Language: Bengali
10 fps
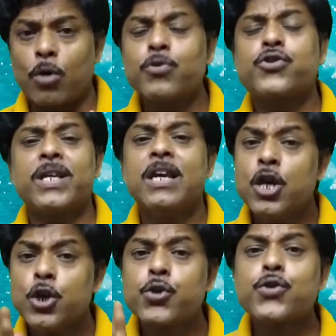অবশ্যই
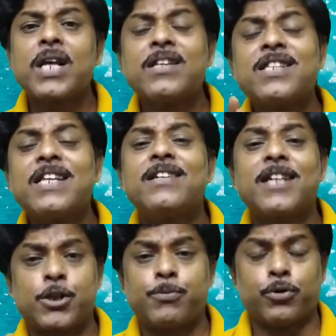সুশান্ত সিং
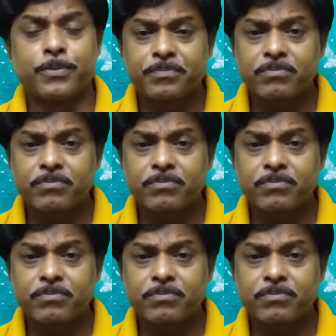রাজপুত